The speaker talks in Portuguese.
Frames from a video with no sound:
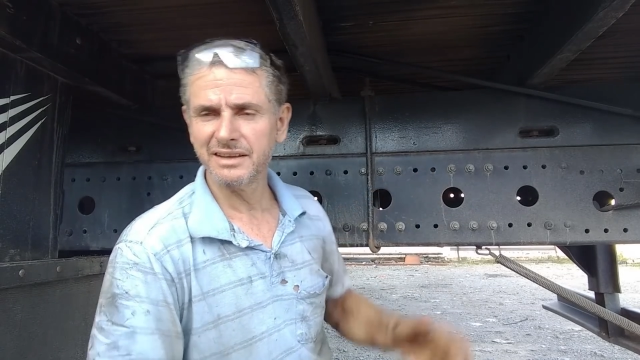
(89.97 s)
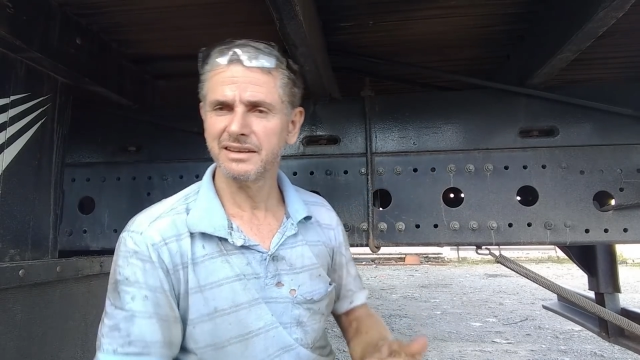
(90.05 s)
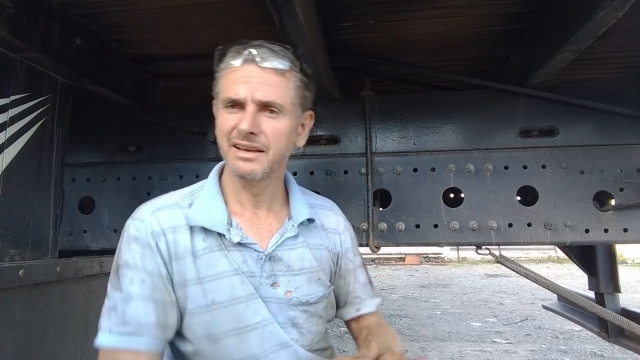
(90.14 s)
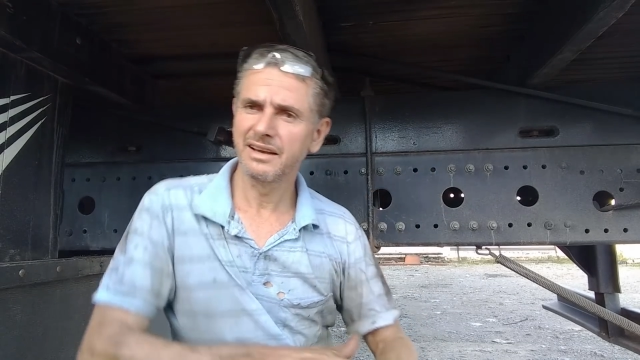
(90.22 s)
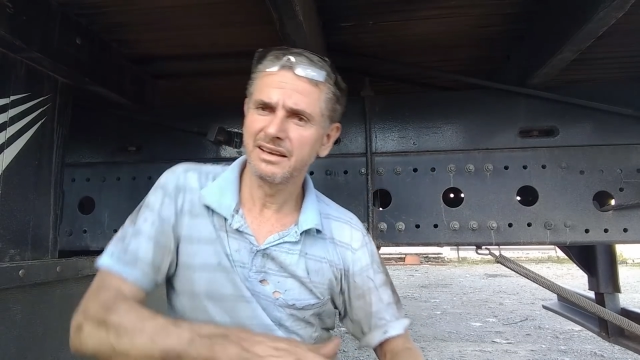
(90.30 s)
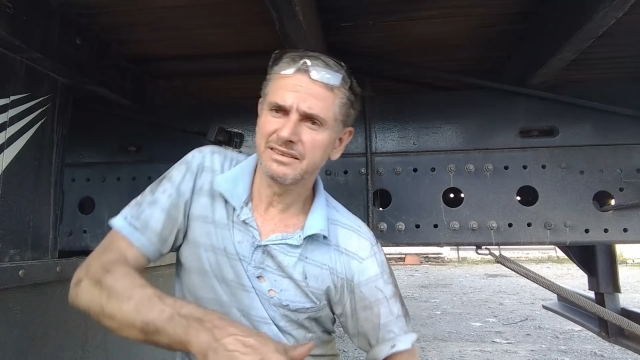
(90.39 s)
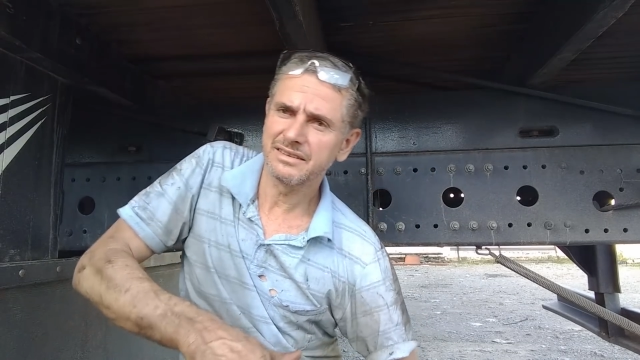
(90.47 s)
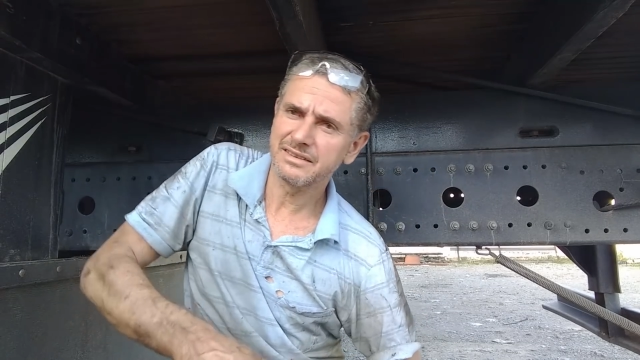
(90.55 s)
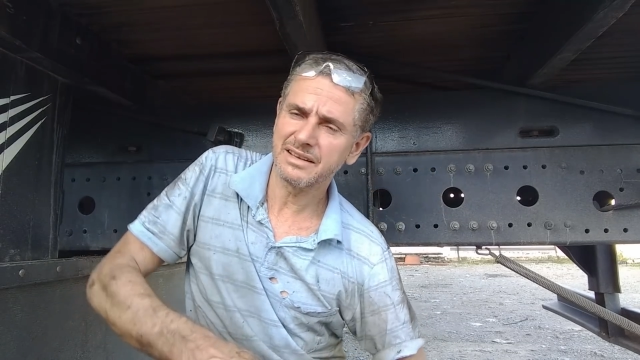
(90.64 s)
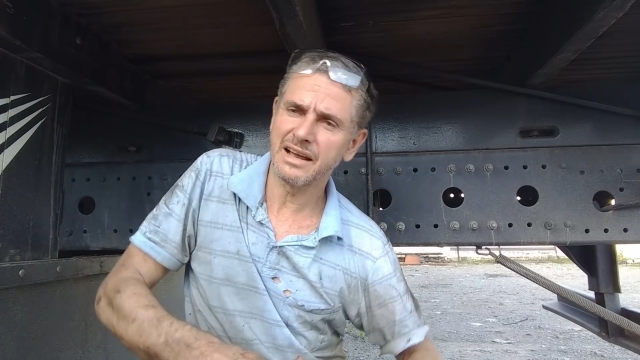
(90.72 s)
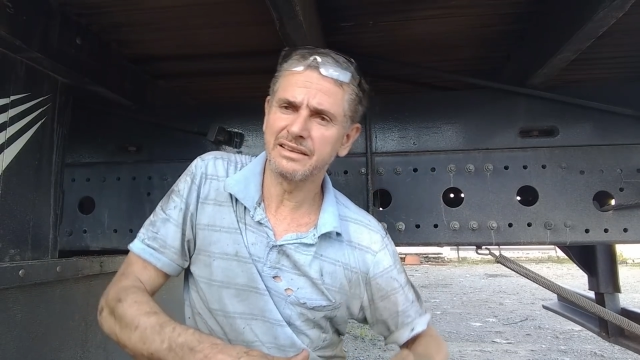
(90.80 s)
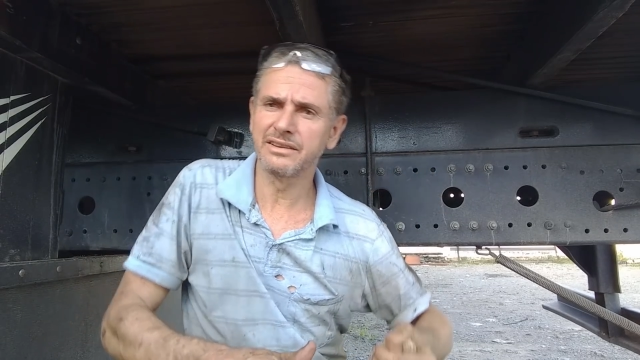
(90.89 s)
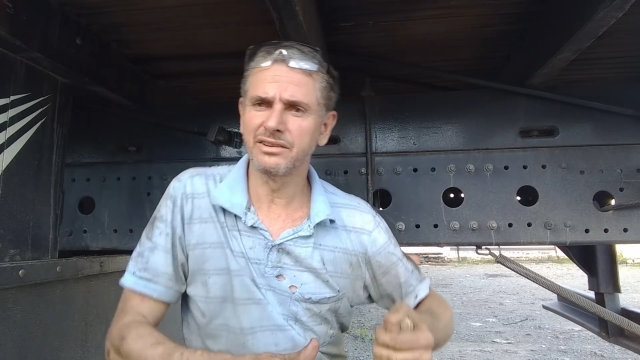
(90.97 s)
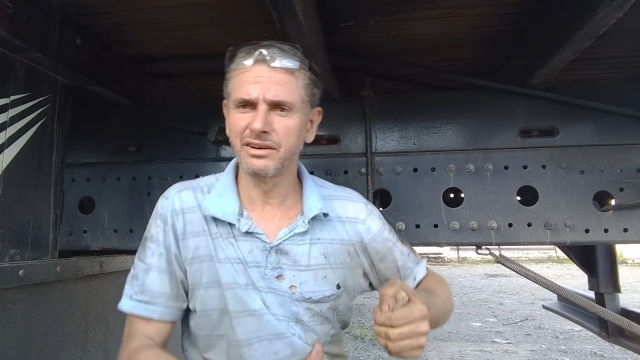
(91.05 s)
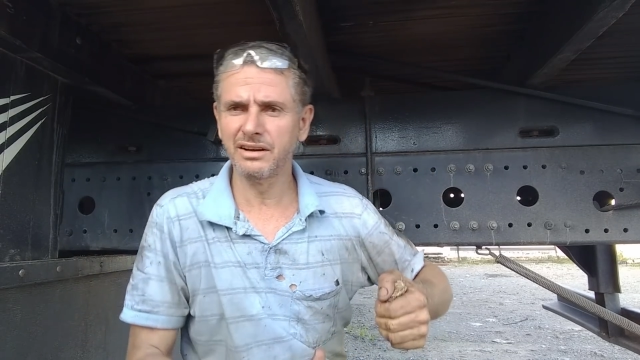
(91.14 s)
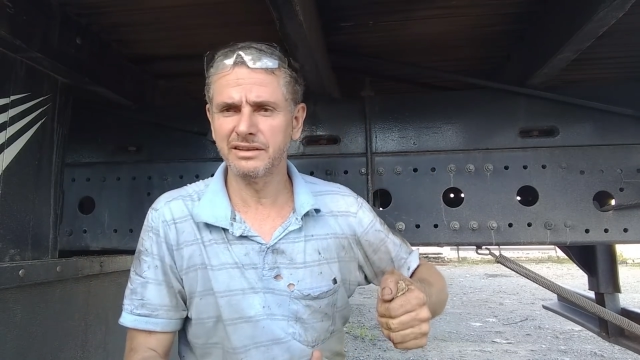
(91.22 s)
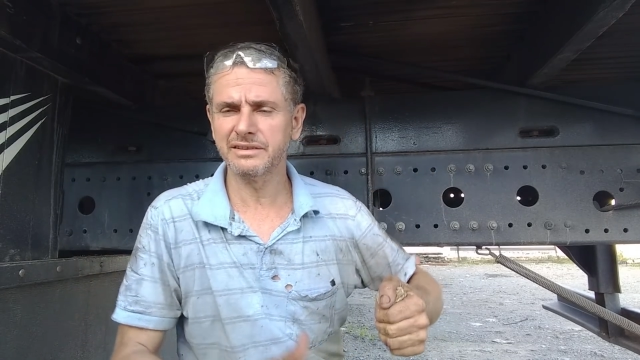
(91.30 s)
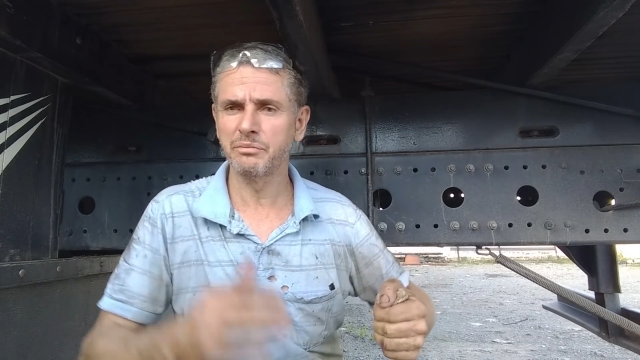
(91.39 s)
É, estrada
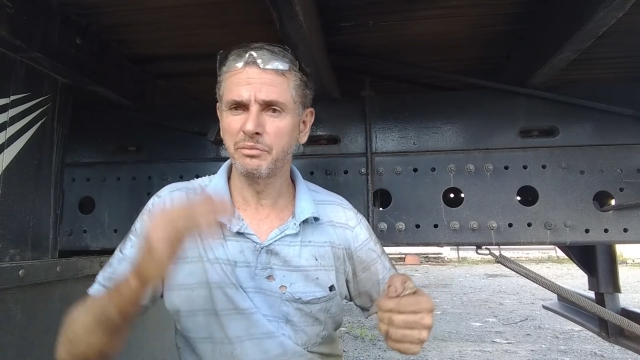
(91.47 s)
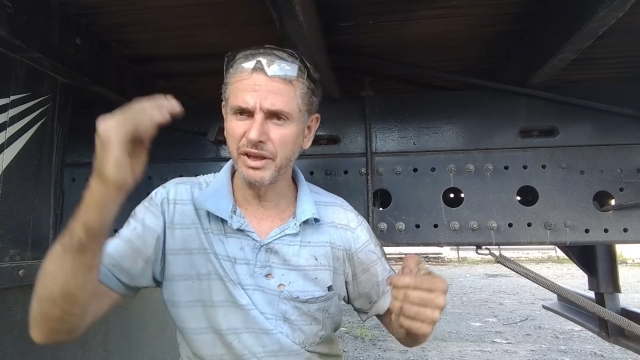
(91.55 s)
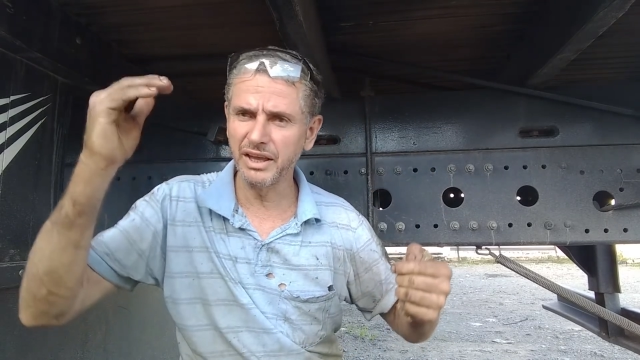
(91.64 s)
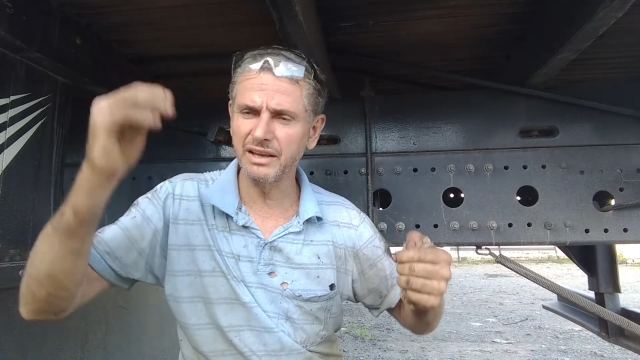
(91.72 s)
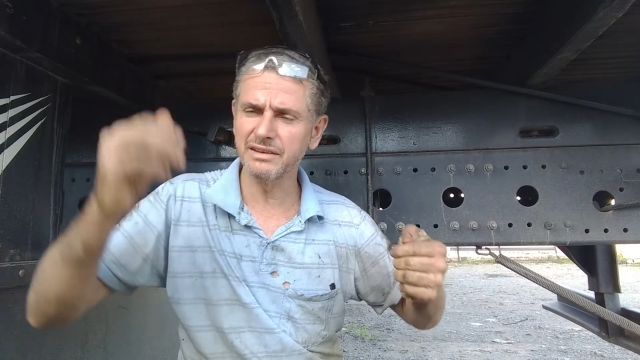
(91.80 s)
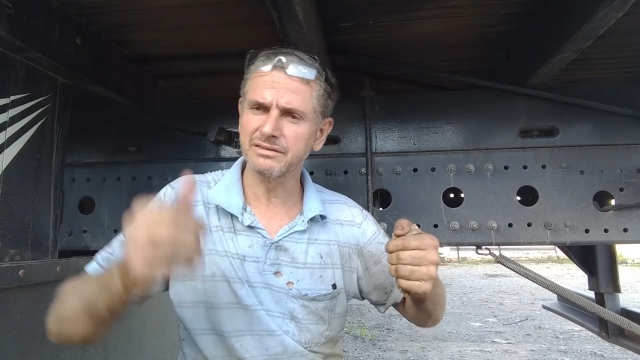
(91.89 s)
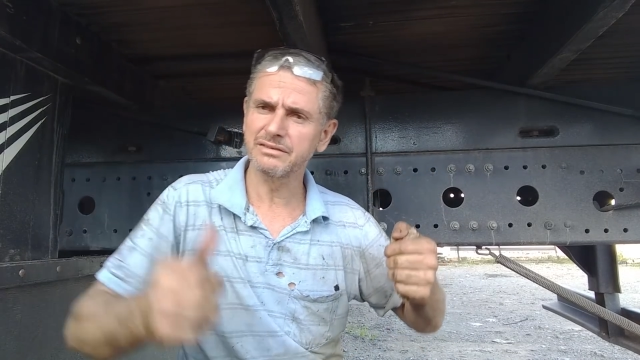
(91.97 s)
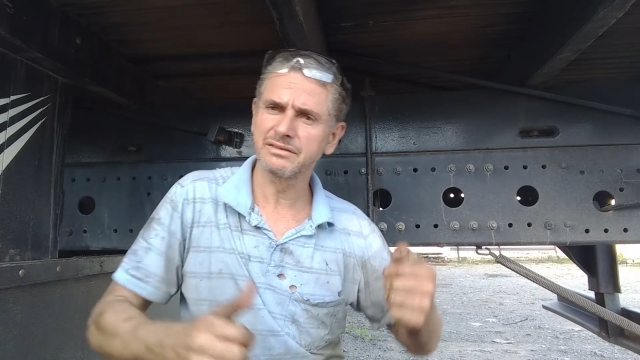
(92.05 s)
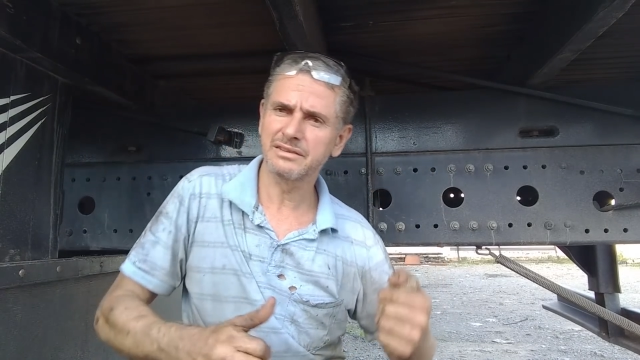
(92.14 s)
nossa, peso,